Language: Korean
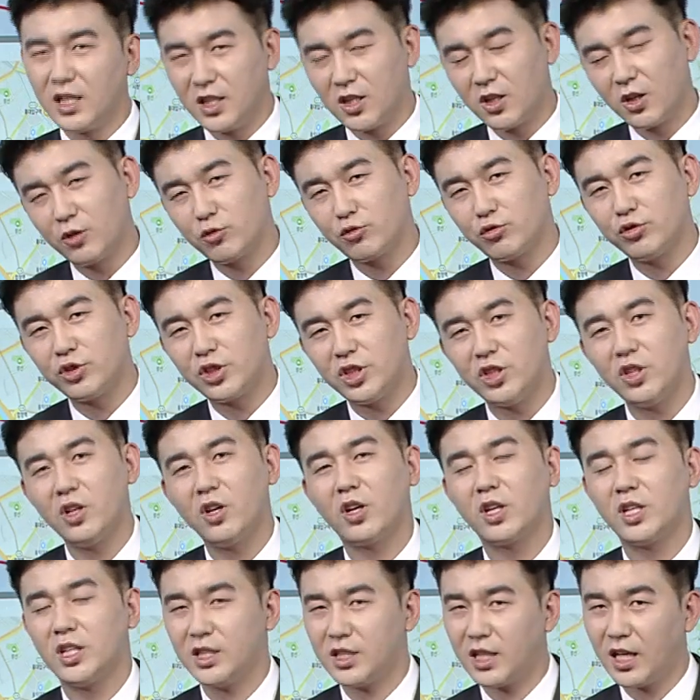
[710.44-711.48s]
이런 두
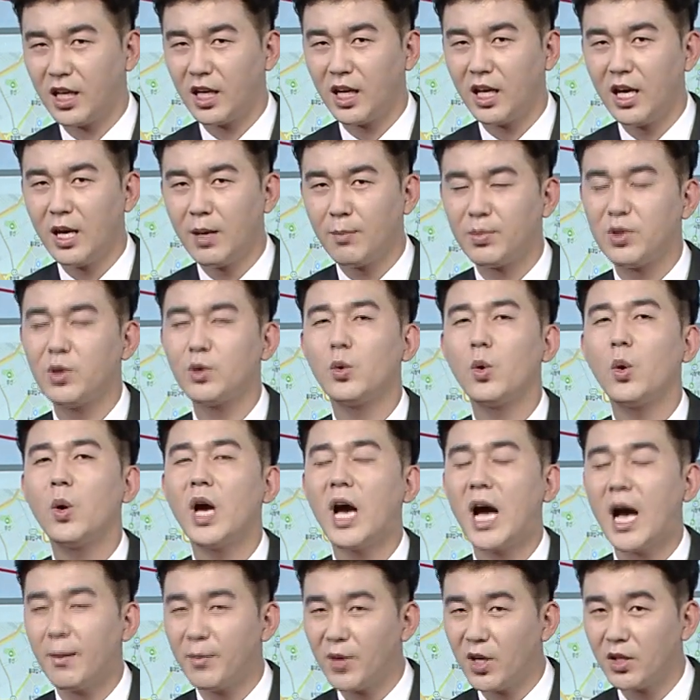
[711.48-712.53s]
지역 이제
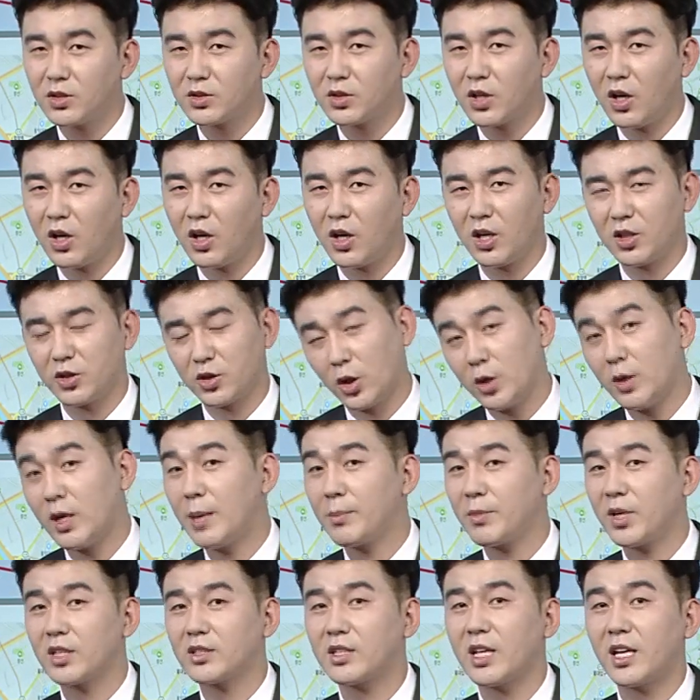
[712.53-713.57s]
비교하면서 저희와
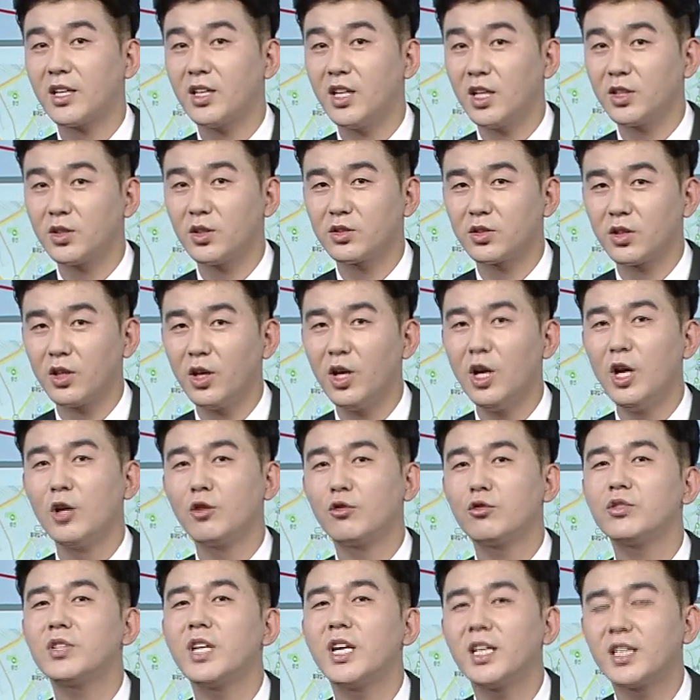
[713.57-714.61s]
함께 상의하셔서
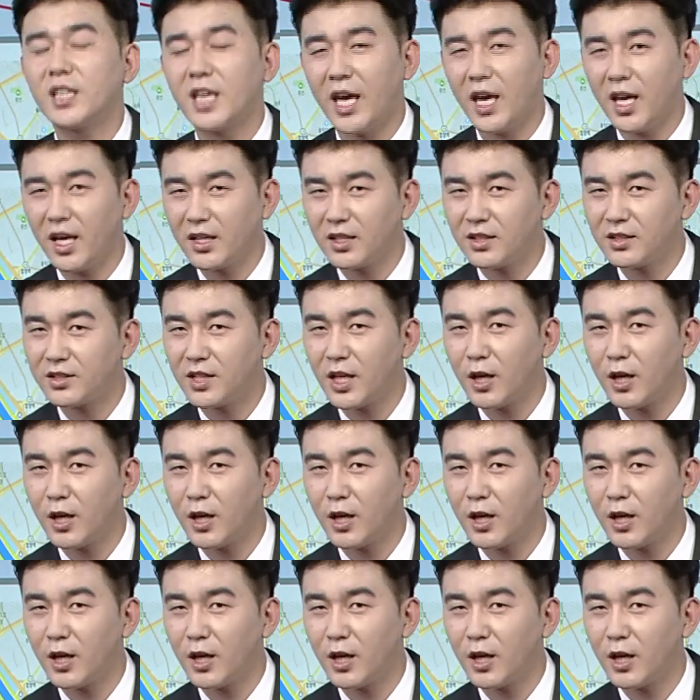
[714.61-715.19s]
투자 계획을